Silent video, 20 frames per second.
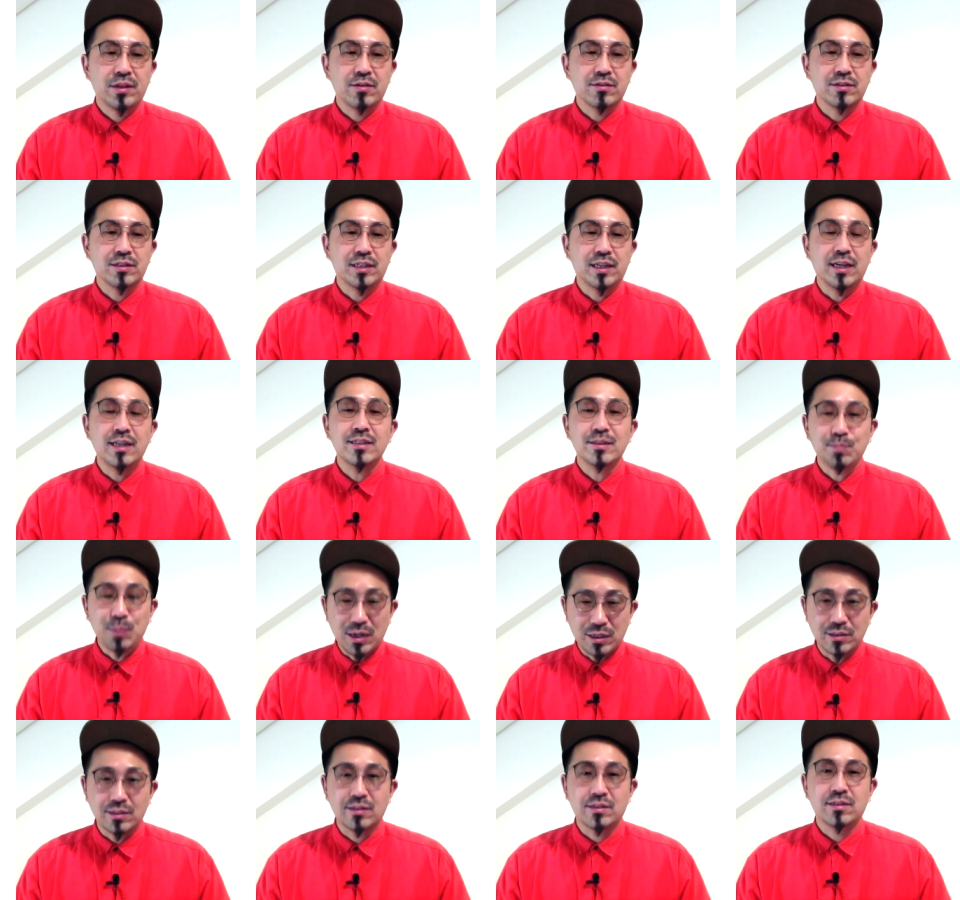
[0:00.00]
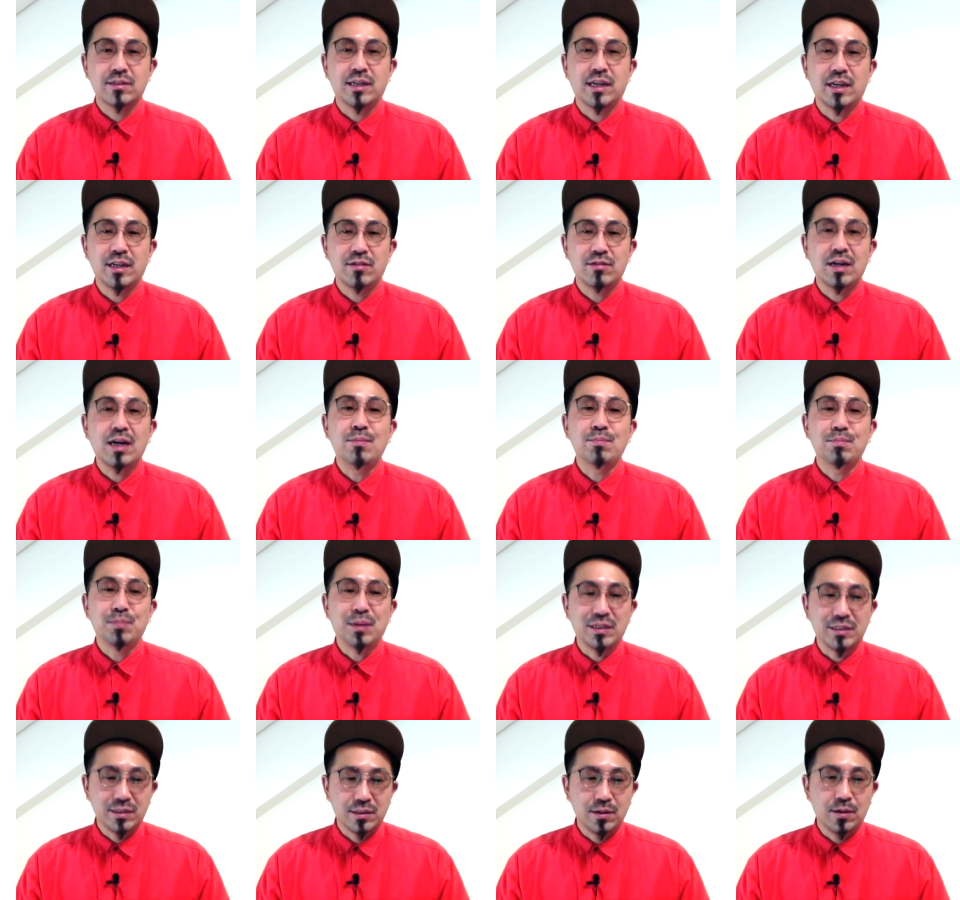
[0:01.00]
そしてエスパルス、えー、
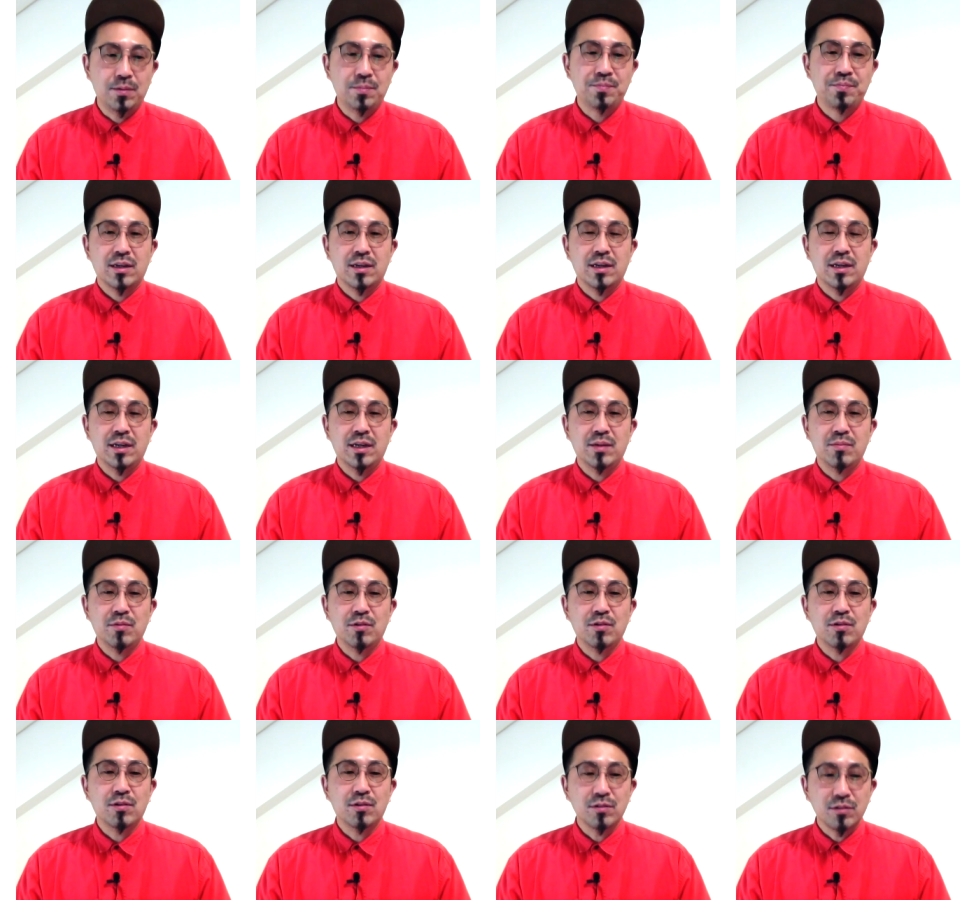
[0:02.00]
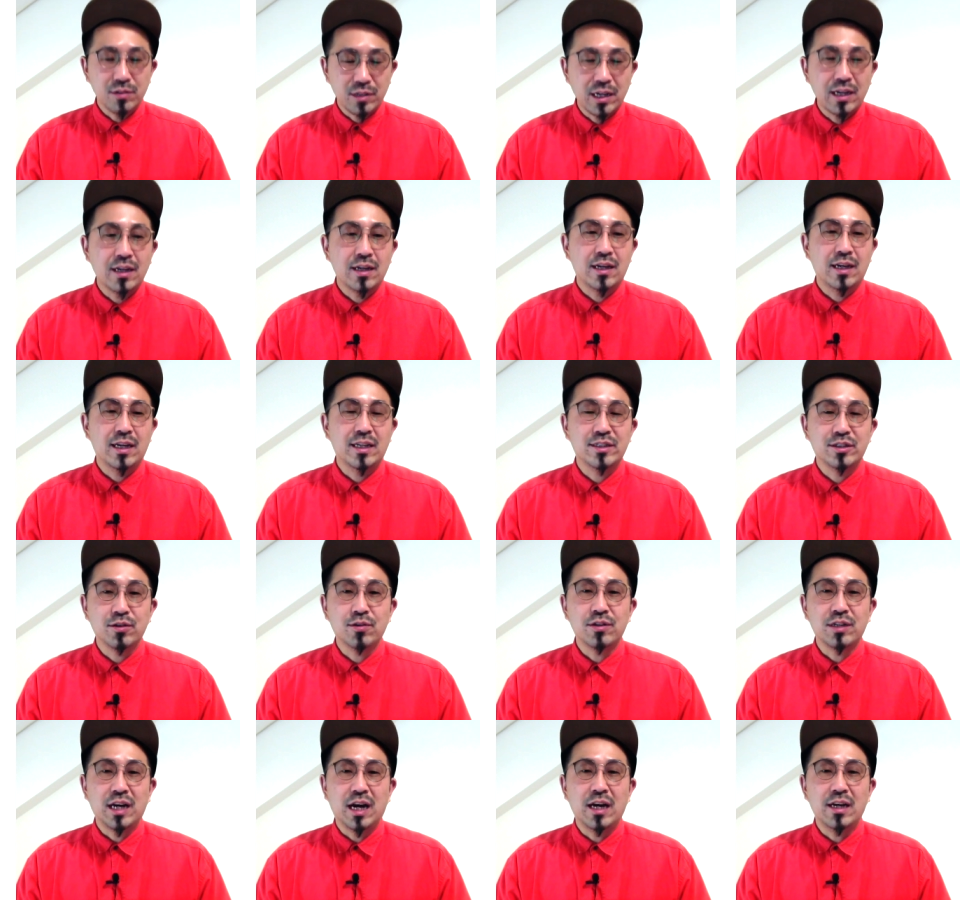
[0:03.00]
グランパスと、えー、もうこのね、えー、
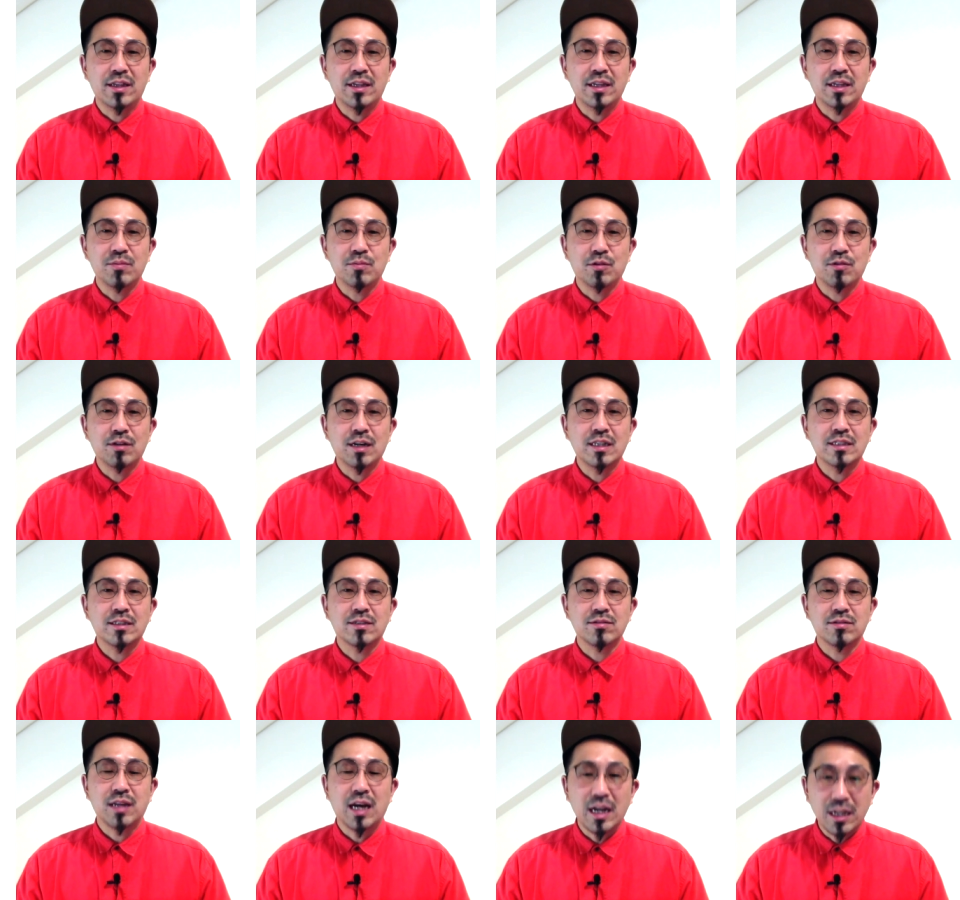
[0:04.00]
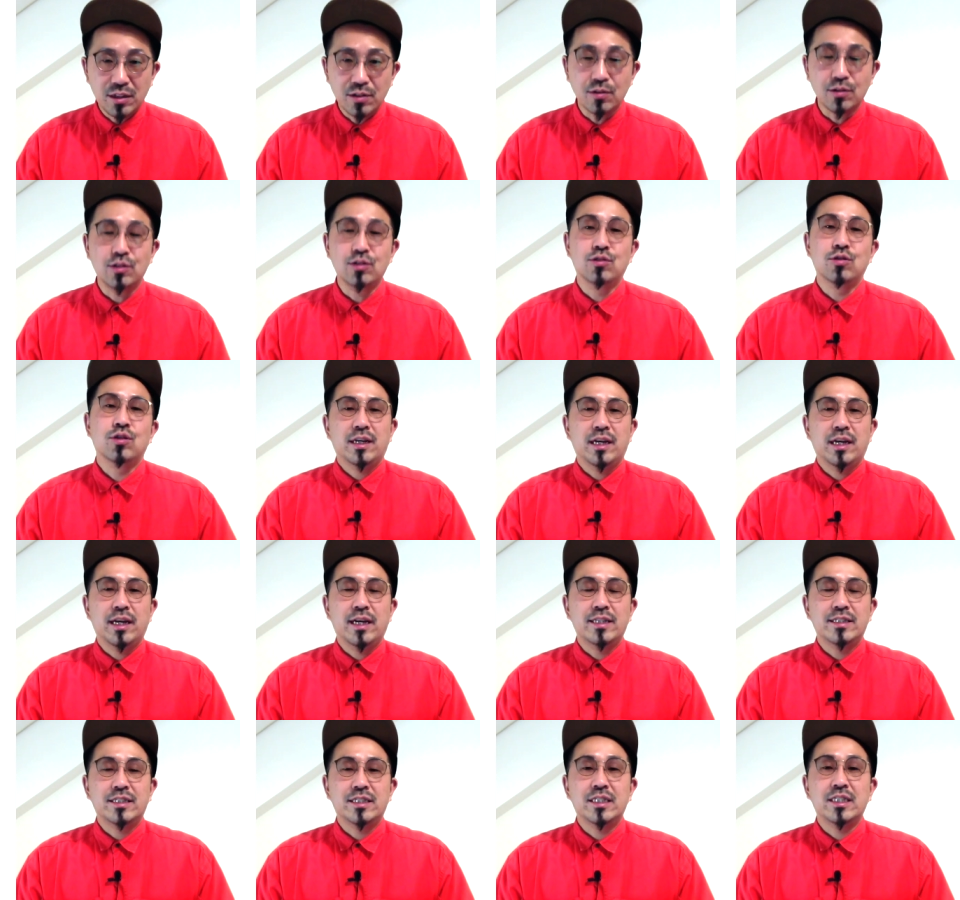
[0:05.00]
上位に入っててもおかしくないという、
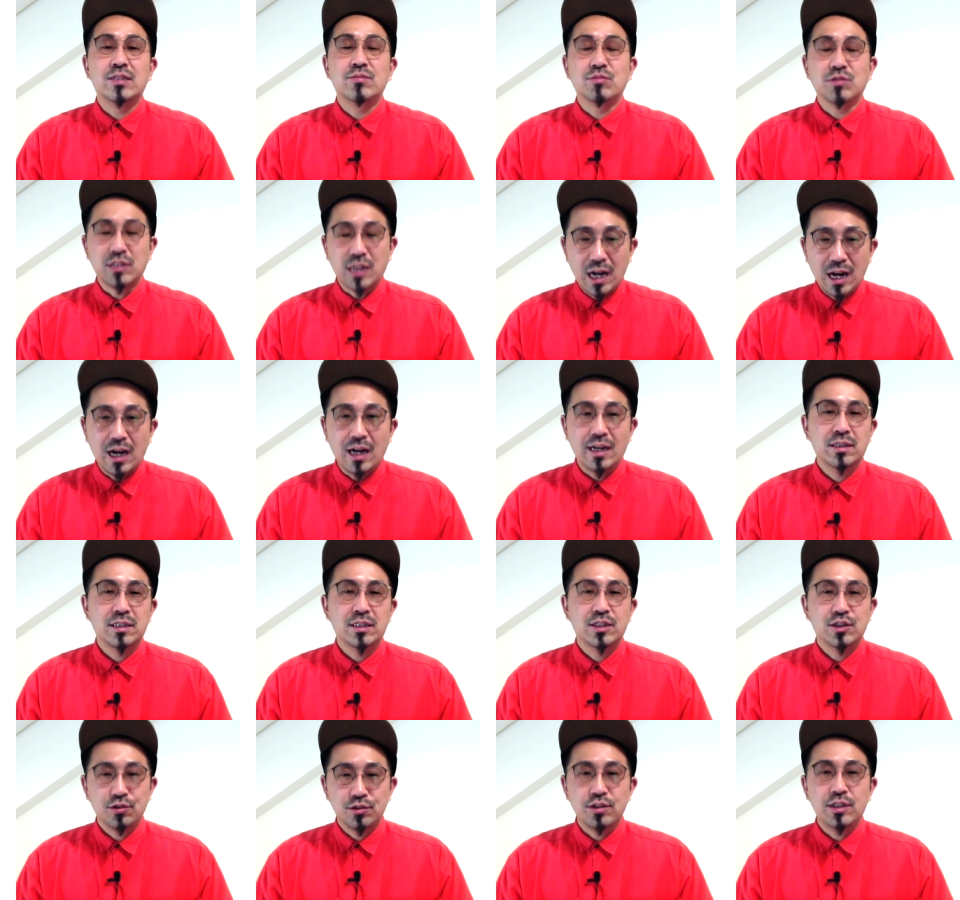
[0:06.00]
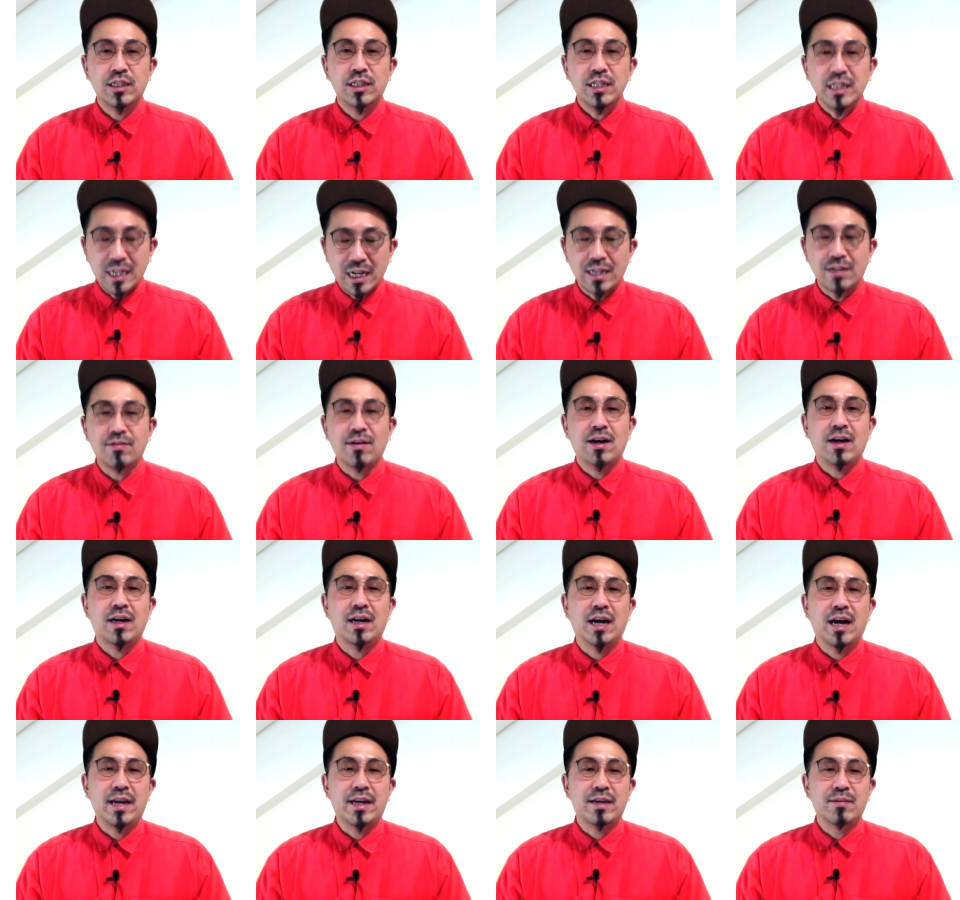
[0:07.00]
えー、チームが10位以内には
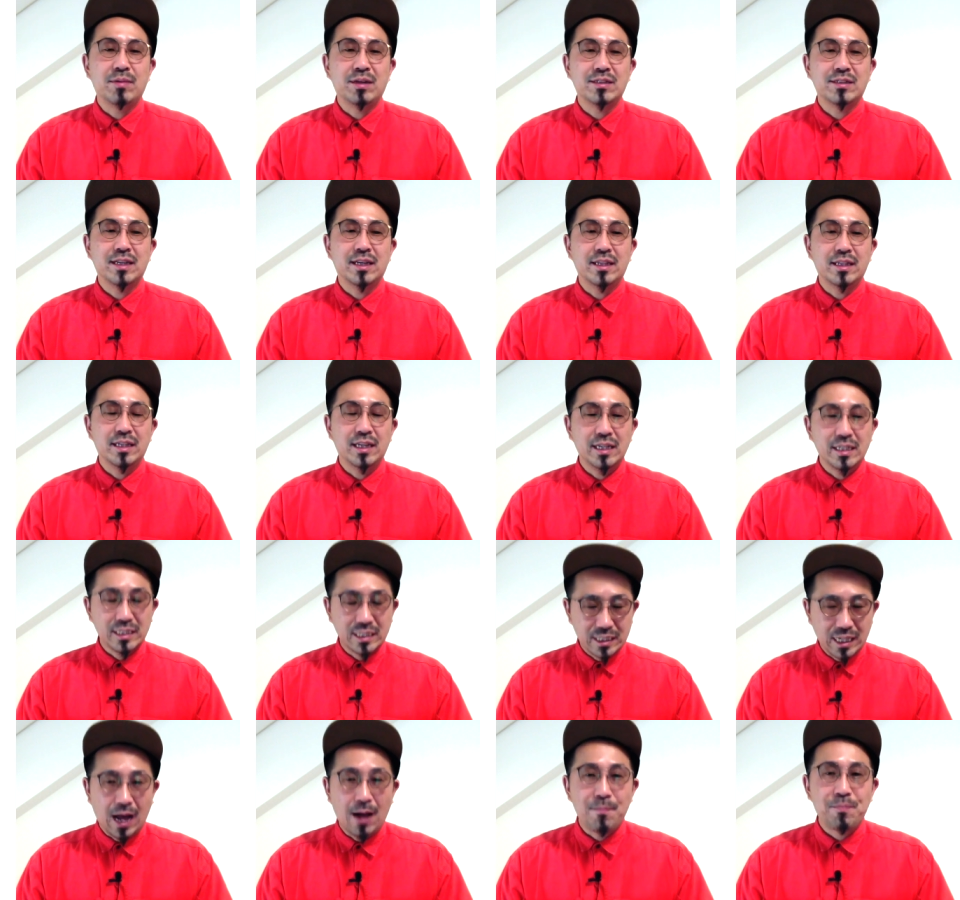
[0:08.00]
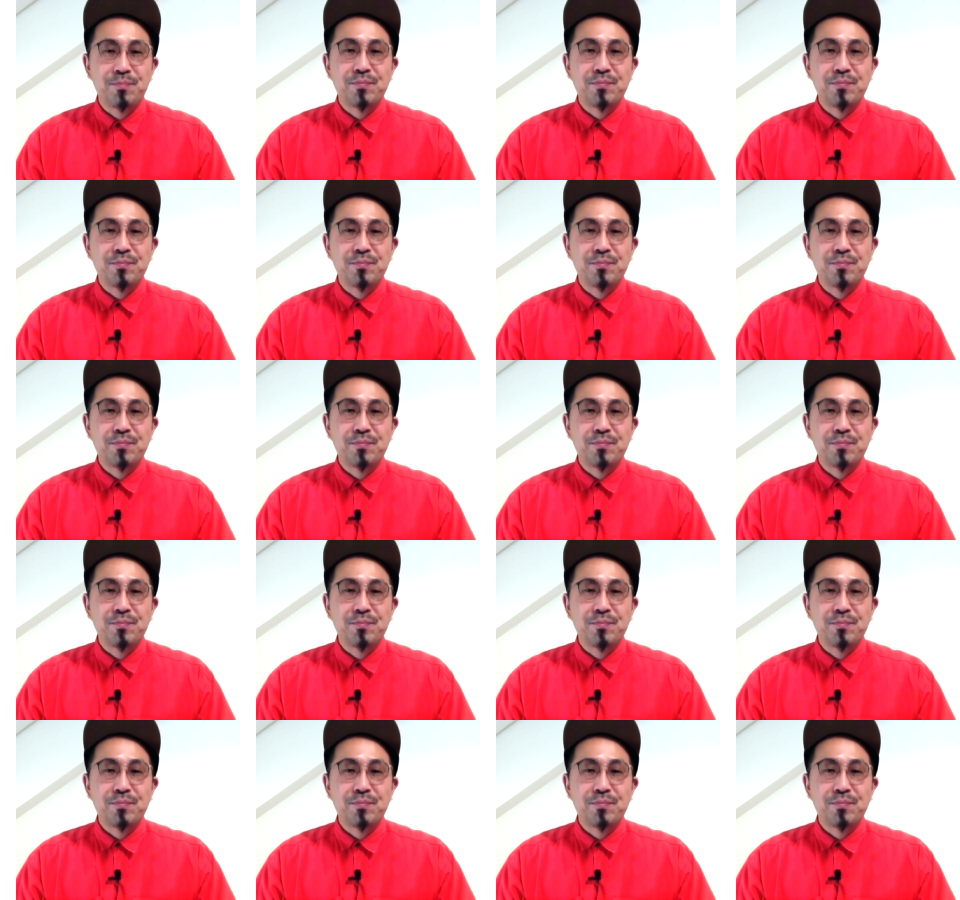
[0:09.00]
入れませんでした。